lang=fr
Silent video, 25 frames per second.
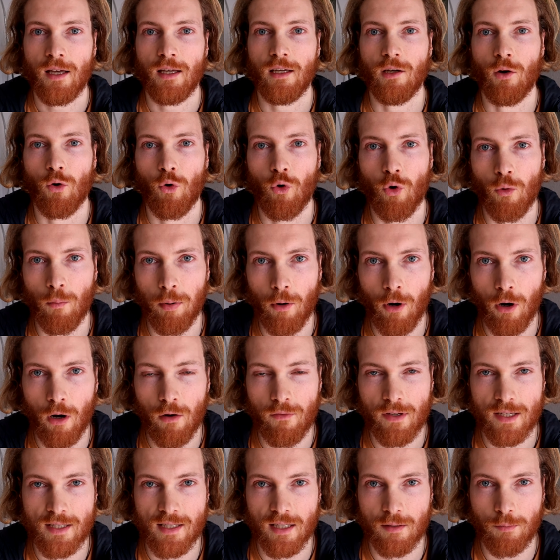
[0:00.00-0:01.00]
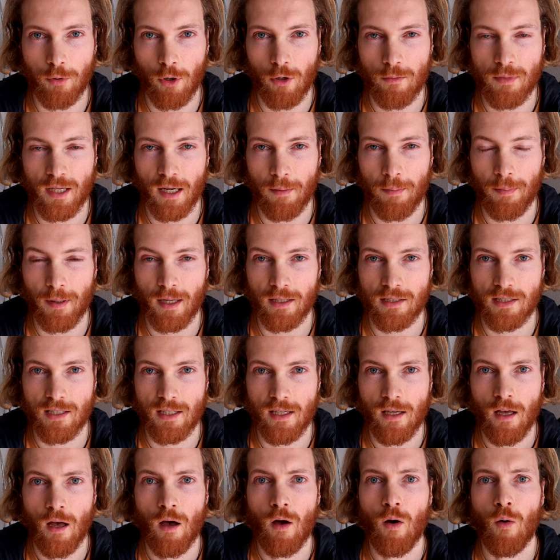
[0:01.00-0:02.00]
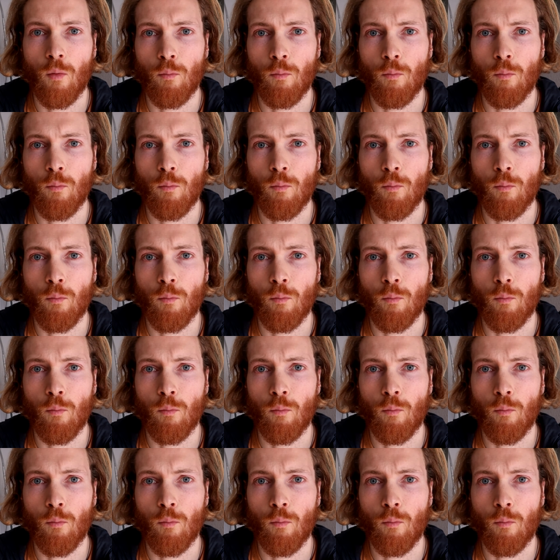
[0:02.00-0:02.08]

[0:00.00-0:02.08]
Et on comprend avec cette première partie